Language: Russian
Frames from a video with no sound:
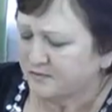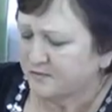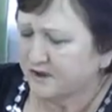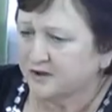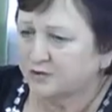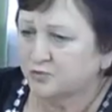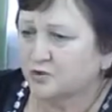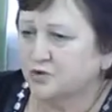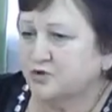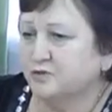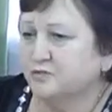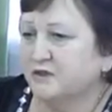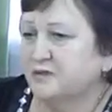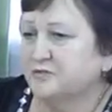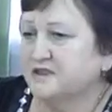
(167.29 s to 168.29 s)
Поэтому то, что
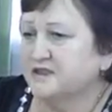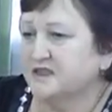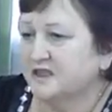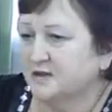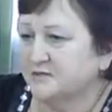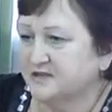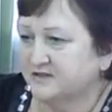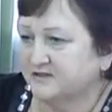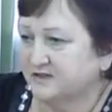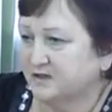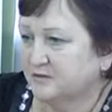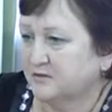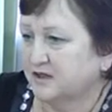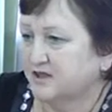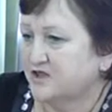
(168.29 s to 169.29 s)
мы объединяемся, в
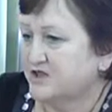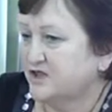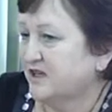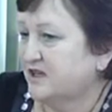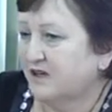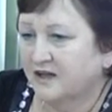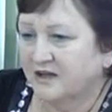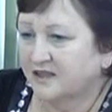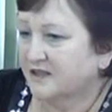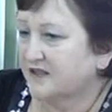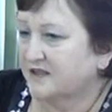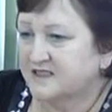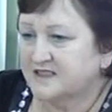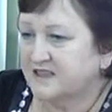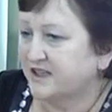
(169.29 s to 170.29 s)
этом, конечно,
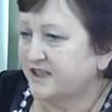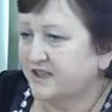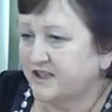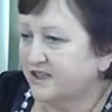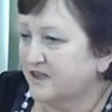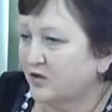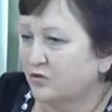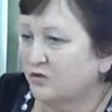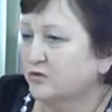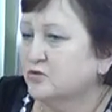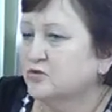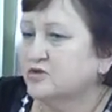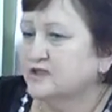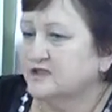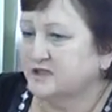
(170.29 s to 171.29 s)
для населения
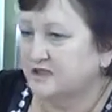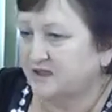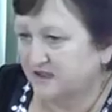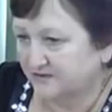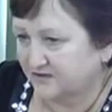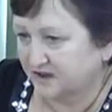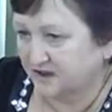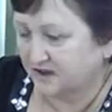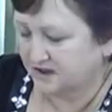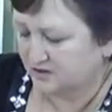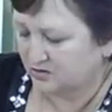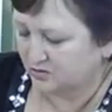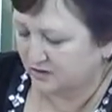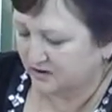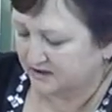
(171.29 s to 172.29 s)
никакого ужаса нет в данной
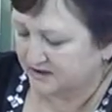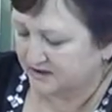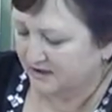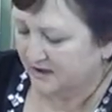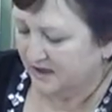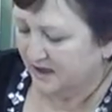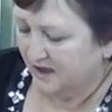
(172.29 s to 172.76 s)
ситуации.